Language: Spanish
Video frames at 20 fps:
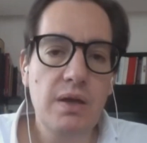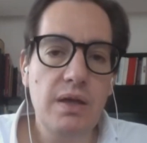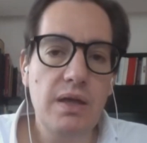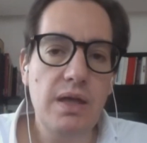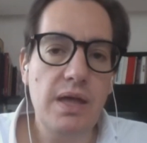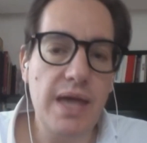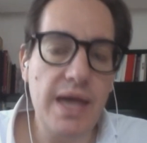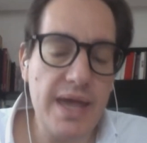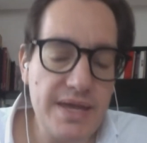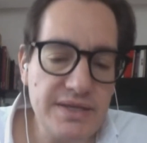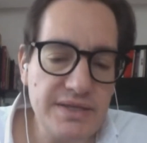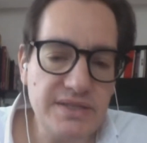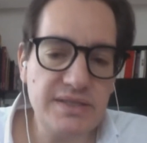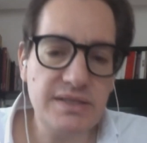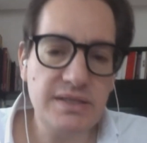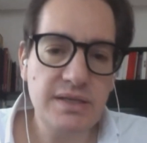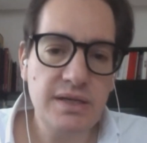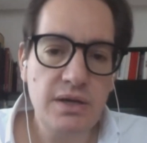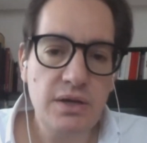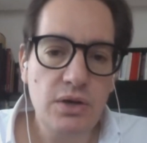
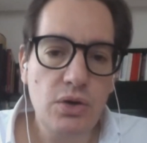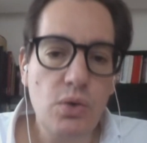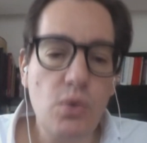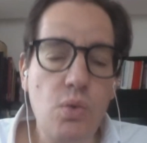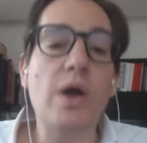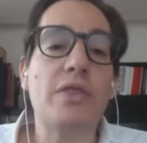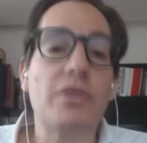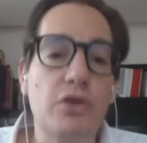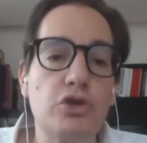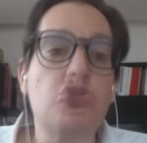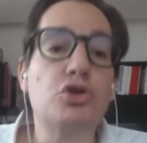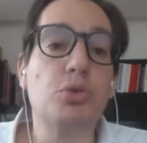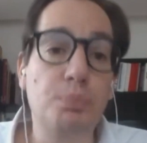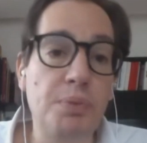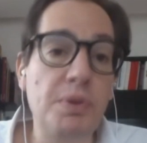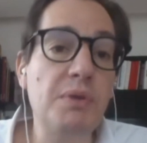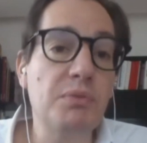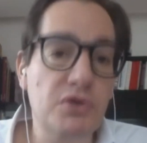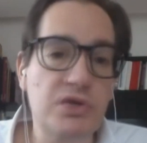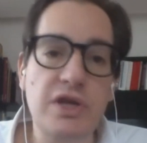Es cuando
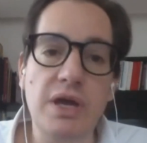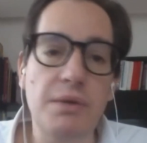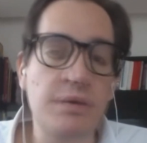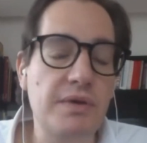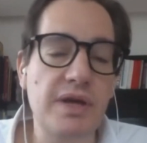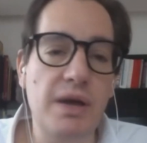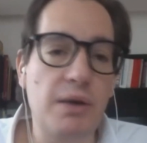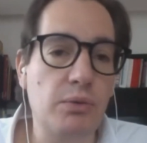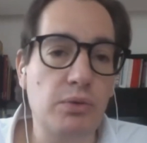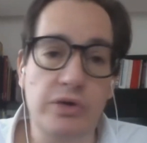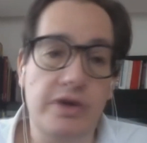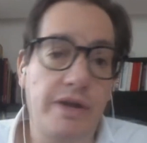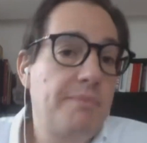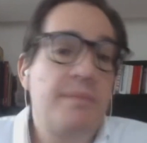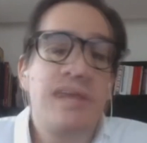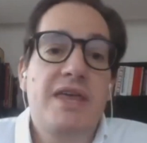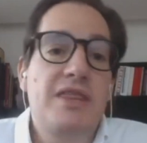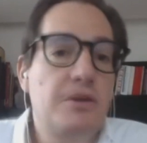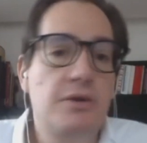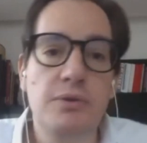supimos que había un
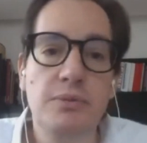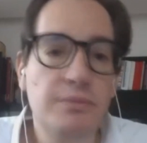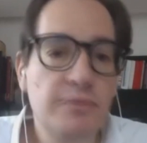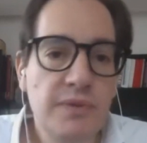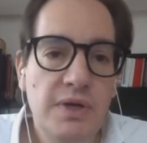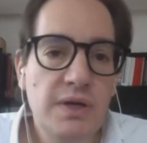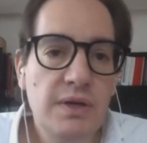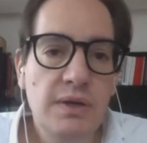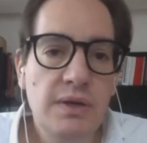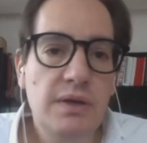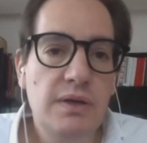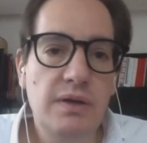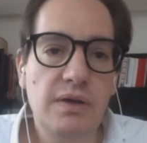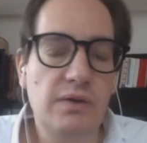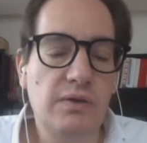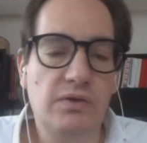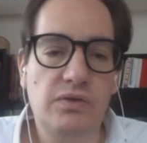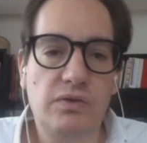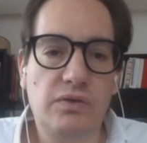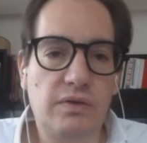remedio
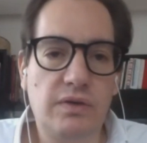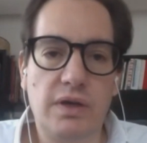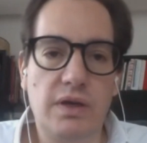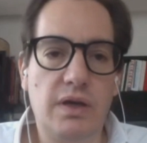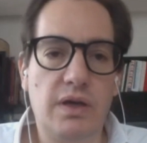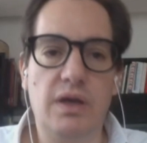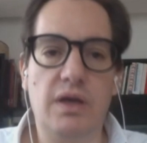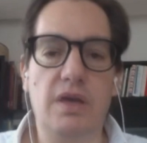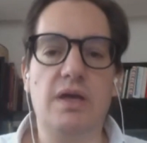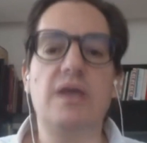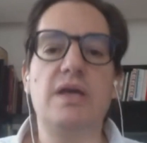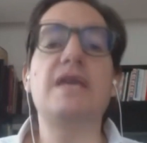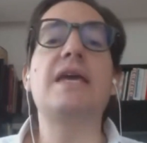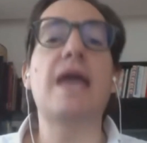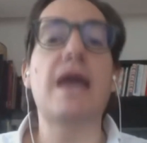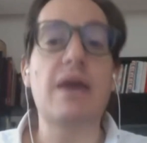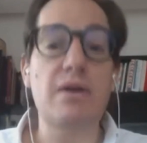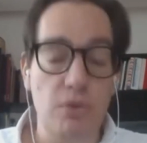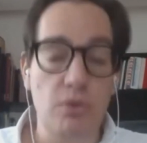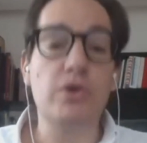este,
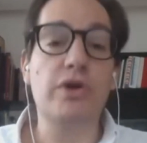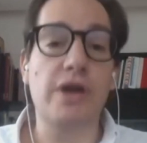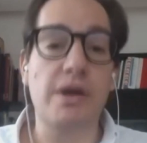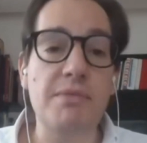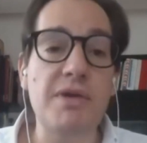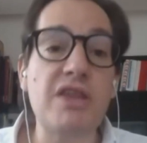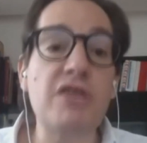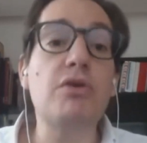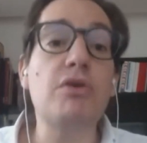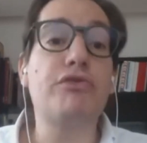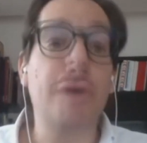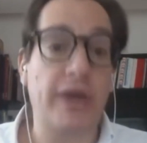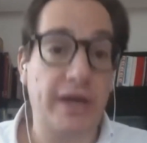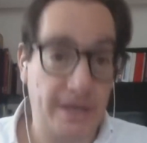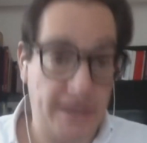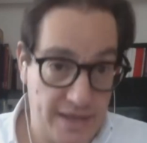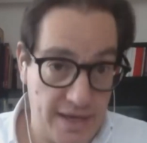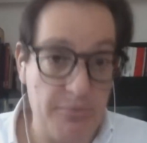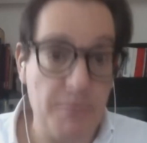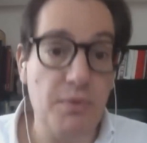y eh, un remedio
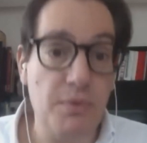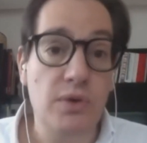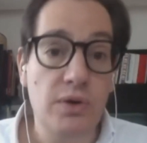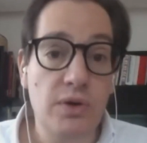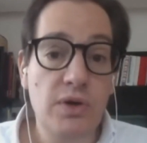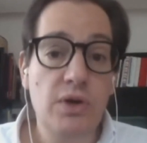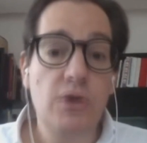efectivo.